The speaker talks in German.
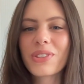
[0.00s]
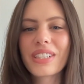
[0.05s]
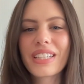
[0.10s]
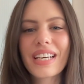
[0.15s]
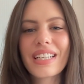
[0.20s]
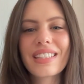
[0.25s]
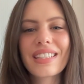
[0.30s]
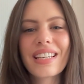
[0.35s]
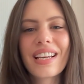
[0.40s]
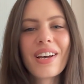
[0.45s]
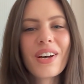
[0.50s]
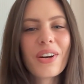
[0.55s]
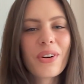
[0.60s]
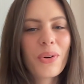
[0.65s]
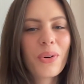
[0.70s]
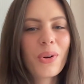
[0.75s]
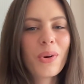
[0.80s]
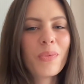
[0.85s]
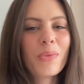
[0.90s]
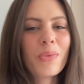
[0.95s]
dass
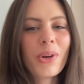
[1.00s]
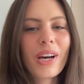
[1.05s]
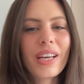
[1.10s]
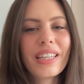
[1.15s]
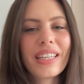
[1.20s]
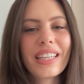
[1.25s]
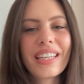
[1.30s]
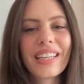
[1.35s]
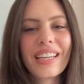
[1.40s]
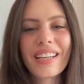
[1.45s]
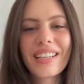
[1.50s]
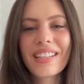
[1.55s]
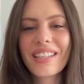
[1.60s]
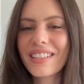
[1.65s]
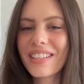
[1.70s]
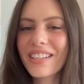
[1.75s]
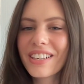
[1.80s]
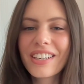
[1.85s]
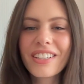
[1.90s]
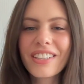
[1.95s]
Kolomyani
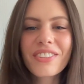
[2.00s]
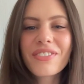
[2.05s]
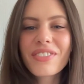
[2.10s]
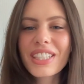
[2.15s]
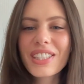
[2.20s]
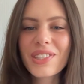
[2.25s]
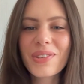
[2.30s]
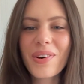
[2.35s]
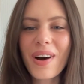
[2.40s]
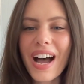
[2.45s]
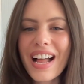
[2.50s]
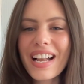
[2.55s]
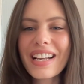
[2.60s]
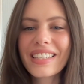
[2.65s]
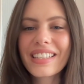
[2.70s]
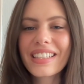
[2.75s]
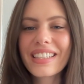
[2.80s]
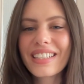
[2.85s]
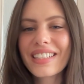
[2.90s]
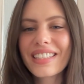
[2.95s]
irgendwie zu
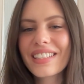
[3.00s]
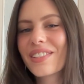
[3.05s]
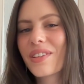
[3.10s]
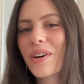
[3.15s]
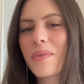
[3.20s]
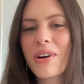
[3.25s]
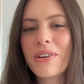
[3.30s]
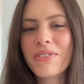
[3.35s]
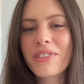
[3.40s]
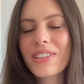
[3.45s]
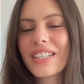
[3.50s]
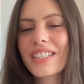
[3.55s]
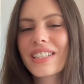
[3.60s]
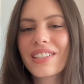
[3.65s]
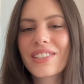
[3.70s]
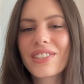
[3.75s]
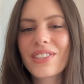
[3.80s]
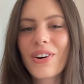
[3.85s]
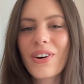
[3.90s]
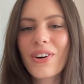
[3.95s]
halten ist, nochmal für eine
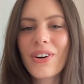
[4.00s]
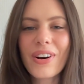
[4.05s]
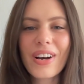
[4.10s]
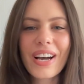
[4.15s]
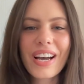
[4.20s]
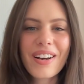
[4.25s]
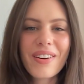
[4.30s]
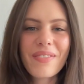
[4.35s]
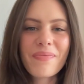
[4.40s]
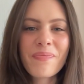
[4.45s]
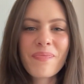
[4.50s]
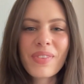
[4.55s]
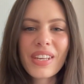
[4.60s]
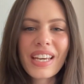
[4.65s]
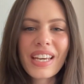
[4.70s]
Saison. Ähm,